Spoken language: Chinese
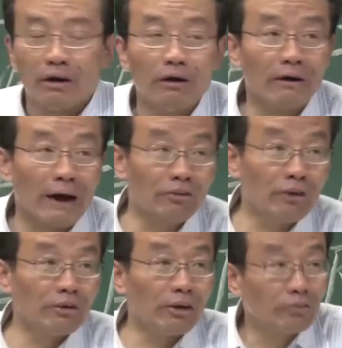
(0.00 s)
偶然
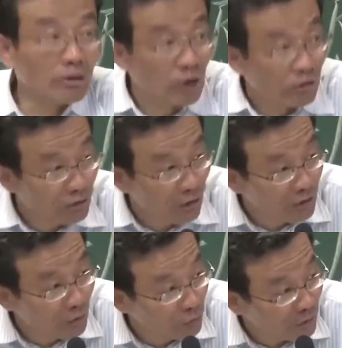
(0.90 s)
性你一定找得到
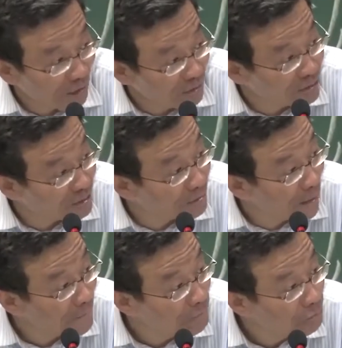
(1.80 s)
英语的单词是
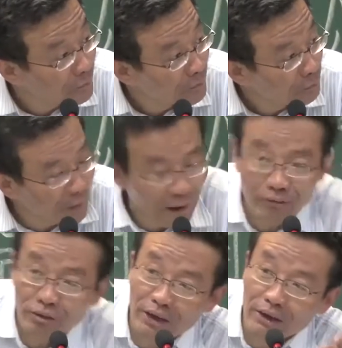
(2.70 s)
吧？必
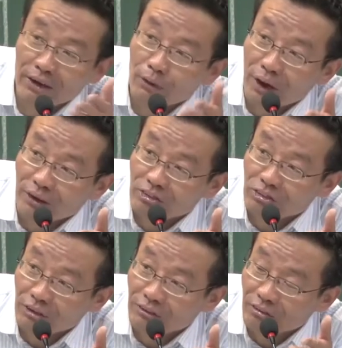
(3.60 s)
然性也有另外一个
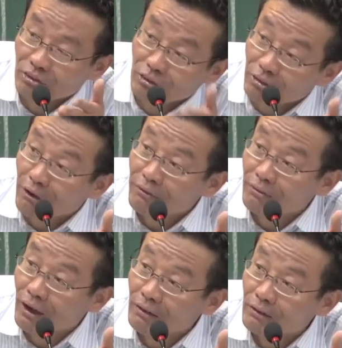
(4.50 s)
词叫 necessity
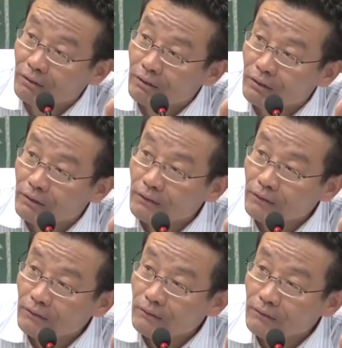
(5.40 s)
是吧？
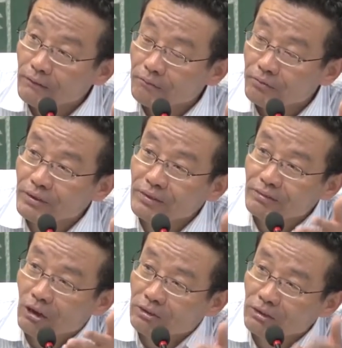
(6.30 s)
你
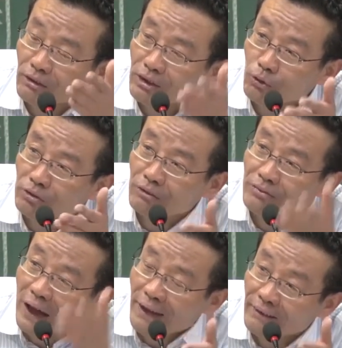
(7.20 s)
找得到英语当
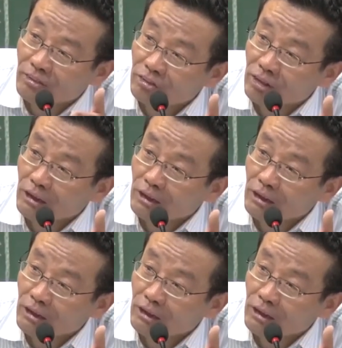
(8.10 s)
中哪一个词